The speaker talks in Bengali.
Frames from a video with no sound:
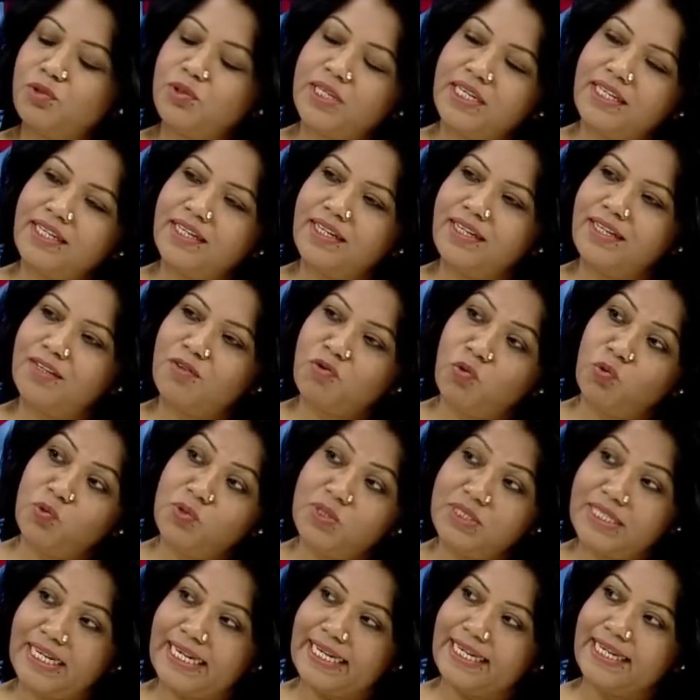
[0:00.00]
সেইখানে কোন
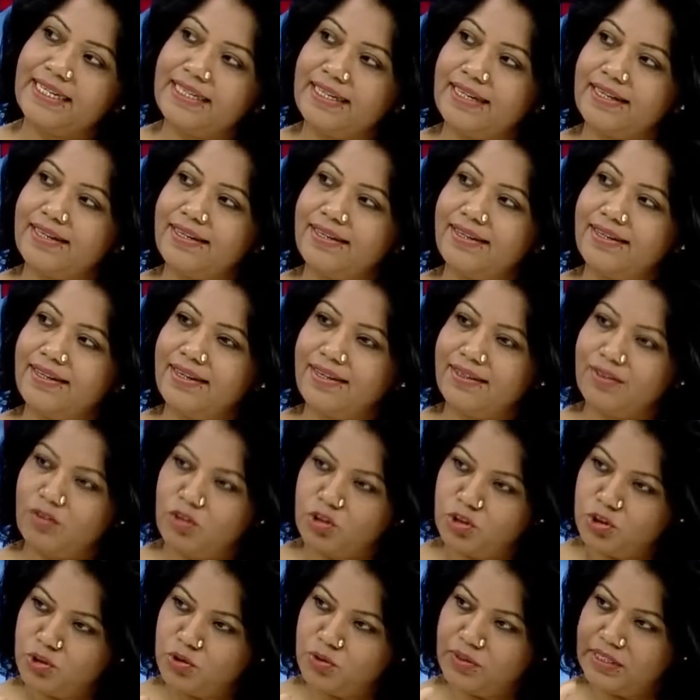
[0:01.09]
জায়গাটা
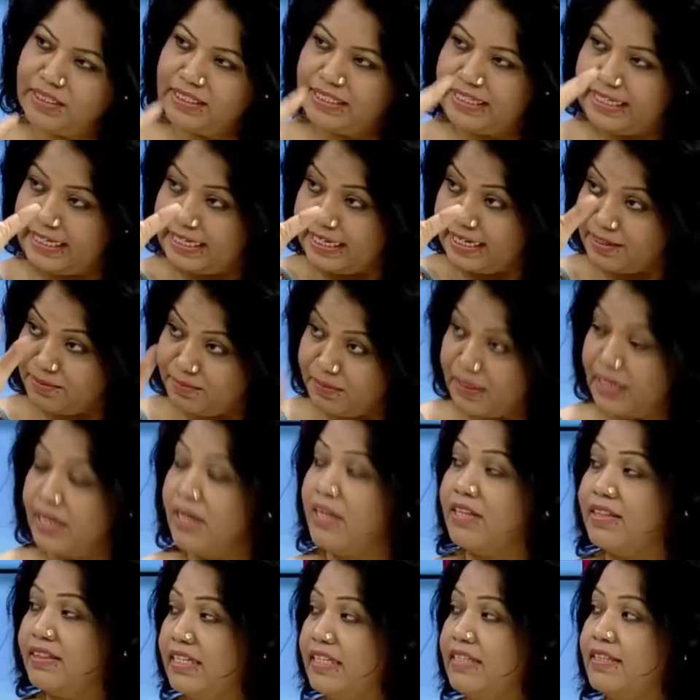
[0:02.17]
দর্শককে টেনে আনবে
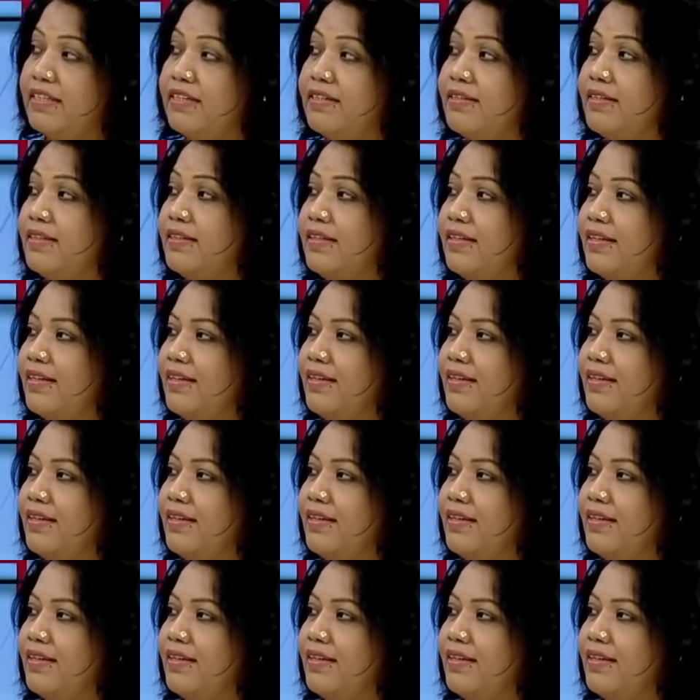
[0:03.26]
দিন দাটেতে